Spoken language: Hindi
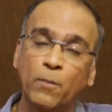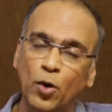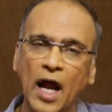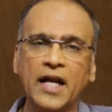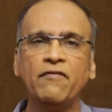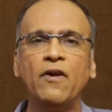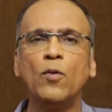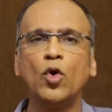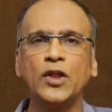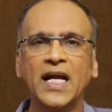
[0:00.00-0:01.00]
पुरानी
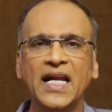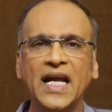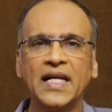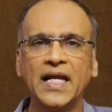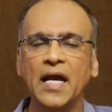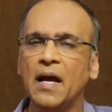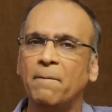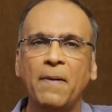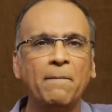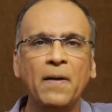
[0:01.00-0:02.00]
फिल्मों को देखने के लिए
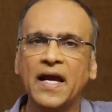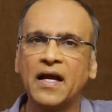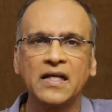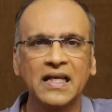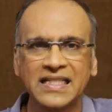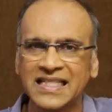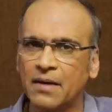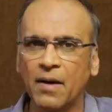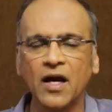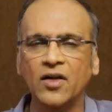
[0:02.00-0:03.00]
पब्लिक
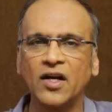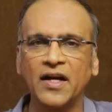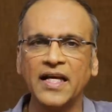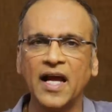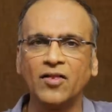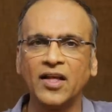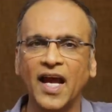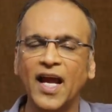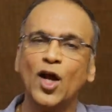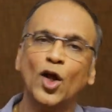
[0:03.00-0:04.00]
सिनेमाघर तक नहीं आती
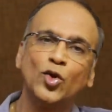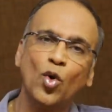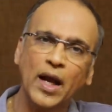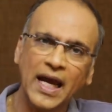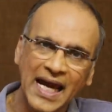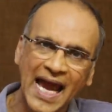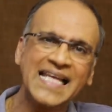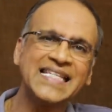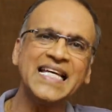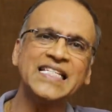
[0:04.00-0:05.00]
है तो
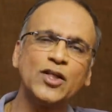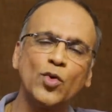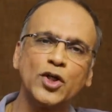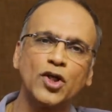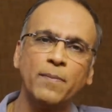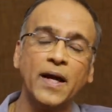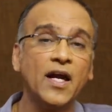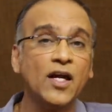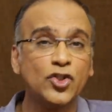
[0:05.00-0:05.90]
ऐसे सिचुएशन में